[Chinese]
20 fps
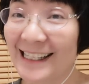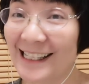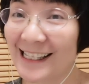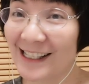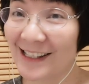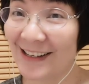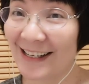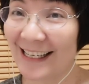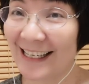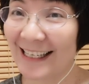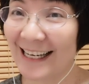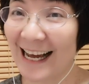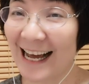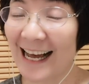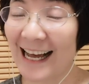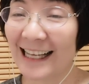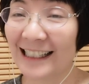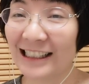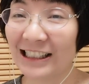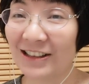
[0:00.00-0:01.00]
所以
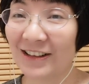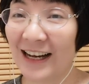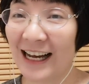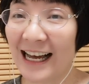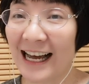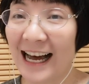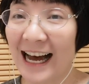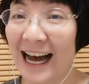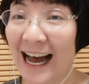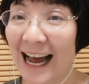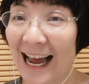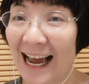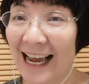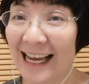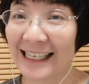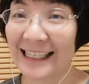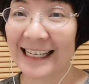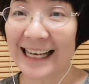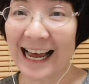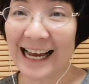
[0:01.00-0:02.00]
呢，就说嗨，
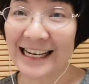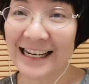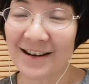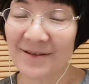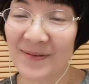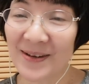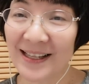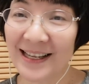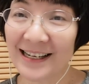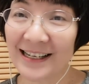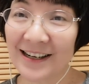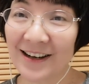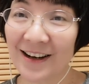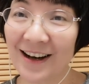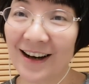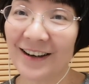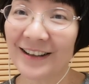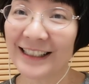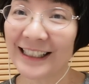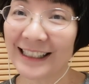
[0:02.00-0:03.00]
你来日本的时
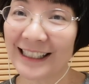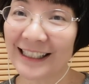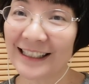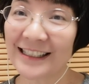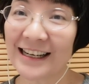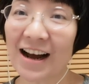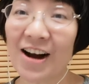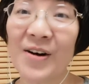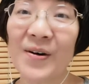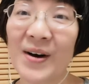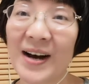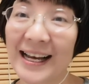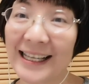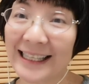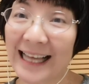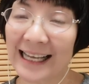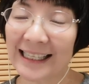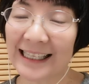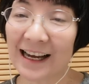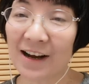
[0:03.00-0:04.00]
候一定找我
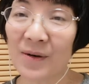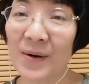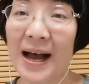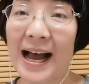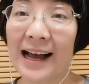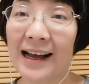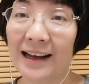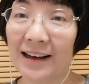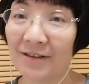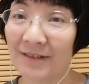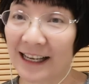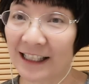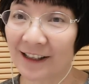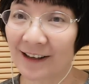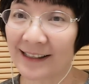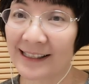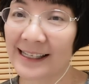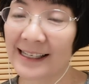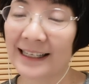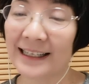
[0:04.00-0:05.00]
打电话，外
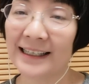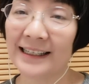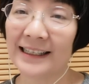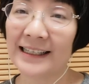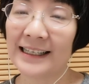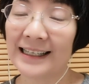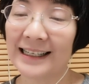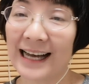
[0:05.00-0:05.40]
交辞令。